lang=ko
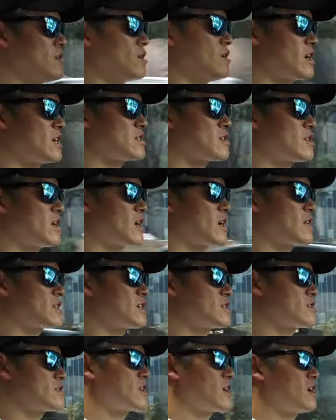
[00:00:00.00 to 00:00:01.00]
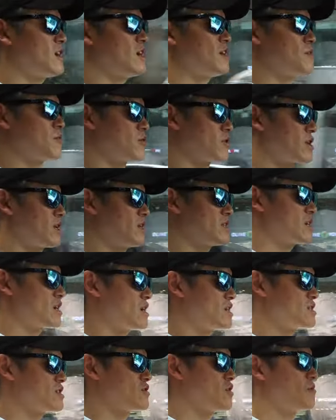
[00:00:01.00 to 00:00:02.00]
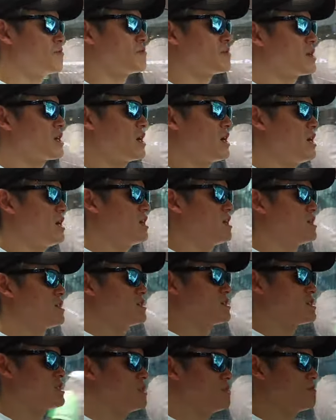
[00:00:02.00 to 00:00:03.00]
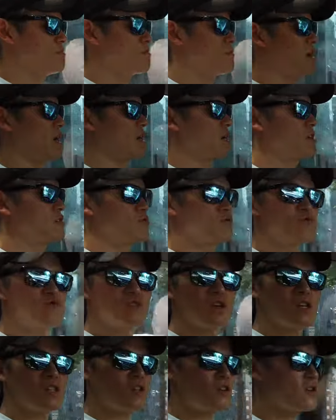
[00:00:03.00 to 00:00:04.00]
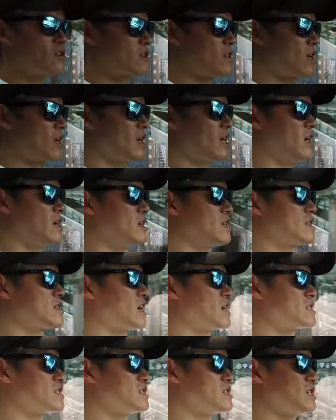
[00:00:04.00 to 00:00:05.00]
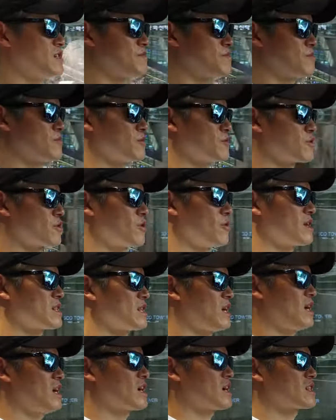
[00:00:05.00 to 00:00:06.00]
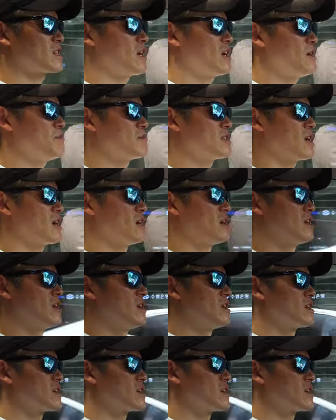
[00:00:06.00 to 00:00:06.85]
가다 서다 가다 서다 이렇게 하니까 지금 연비가 십, 아까는 또 구간에 떨어졌다가 다시 십 이렇게 왔다 갔다 합니다.